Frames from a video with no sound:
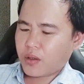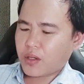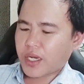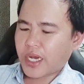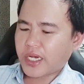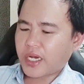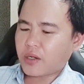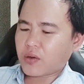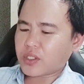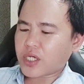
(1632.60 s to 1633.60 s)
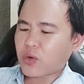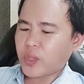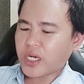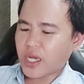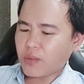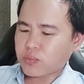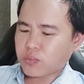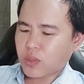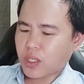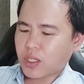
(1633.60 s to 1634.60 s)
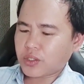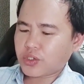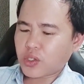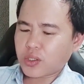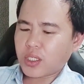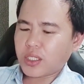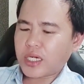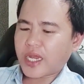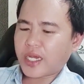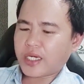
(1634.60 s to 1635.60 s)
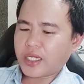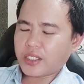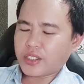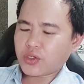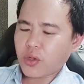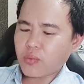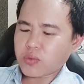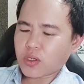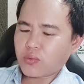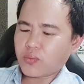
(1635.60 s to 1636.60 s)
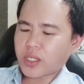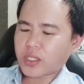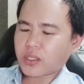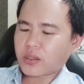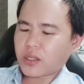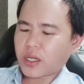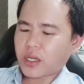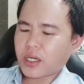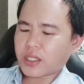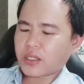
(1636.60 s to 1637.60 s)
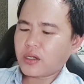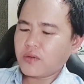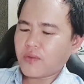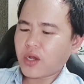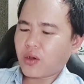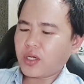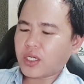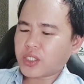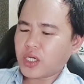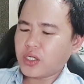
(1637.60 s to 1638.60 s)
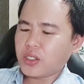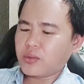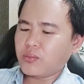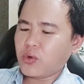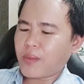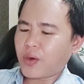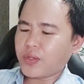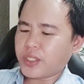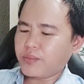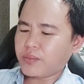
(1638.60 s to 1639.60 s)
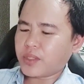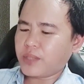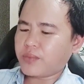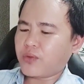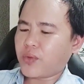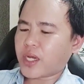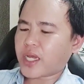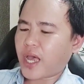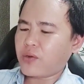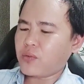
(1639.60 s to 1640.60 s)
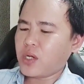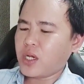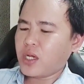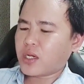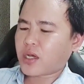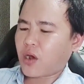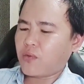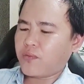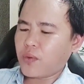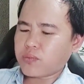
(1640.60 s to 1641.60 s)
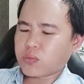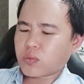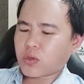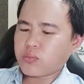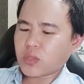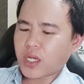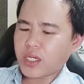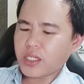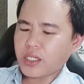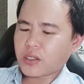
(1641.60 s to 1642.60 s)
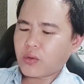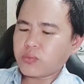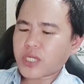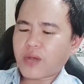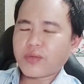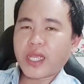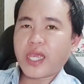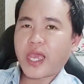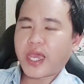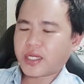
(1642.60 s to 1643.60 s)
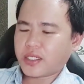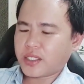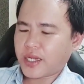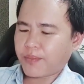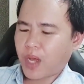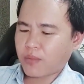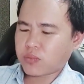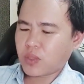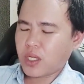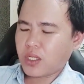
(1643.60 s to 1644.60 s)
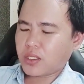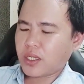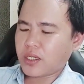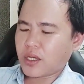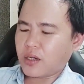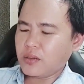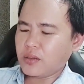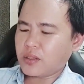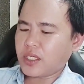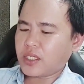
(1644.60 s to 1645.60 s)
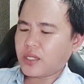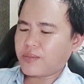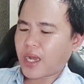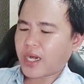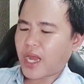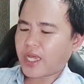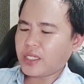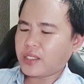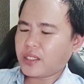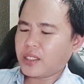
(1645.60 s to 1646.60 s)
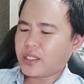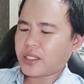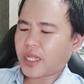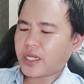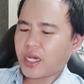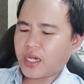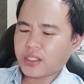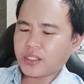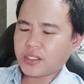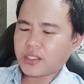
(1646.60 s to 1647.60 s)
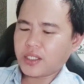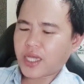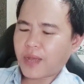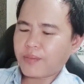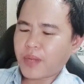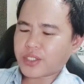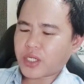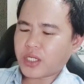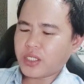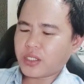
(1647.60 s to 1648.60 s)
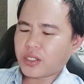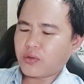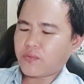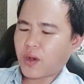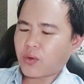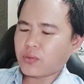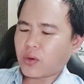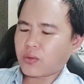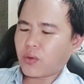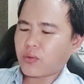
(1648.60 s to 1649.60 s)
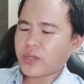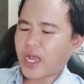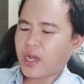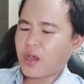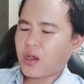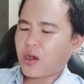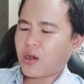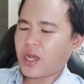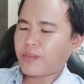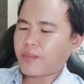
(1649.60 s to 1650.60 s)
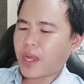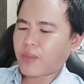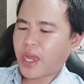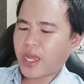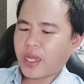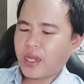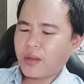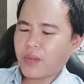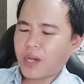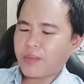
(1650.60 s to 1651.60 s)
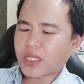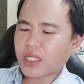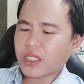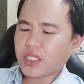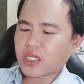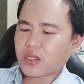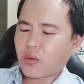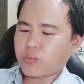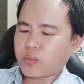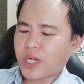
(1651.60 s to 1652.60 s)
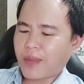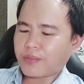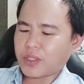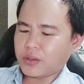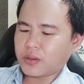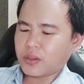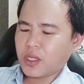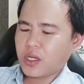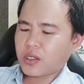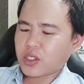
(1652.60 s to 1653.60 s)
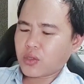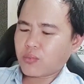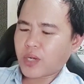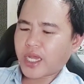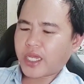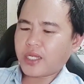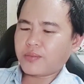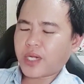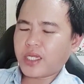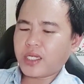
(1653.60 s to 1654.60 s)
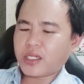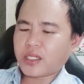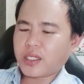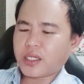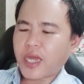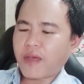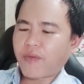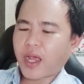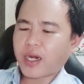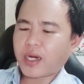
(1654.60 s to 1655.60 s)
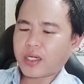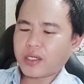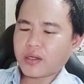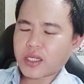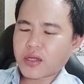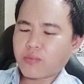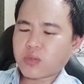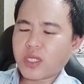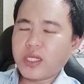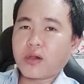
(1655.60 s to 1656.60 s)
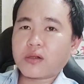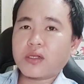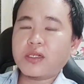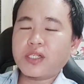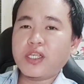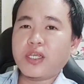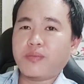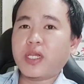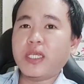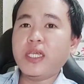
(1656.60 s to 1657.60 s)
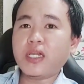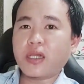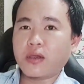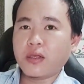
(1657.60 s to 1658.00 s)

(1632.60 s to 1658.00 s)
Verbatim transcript: giờ ngày này nó có sao quỷ khóc à, cho nên là ngày này chỉ tốt cho công việc à, là tư vấn hỏi luật sư mua bảo hiểm tiếp thị quảng cáo cầu phúc cúng tới cúng sau giải hạn nhập học thi cử đi thi bằng lái đi thi tay người, đi khám bác sĩ tiểu phẫu nổ dân hội họp bạn bè mở bát ti tiệc tùng làm đường nói chung là ngày hôm nay á, thì đa phần là những cái công ty hoặc những cái nghiệp nó nghỉ hết rồi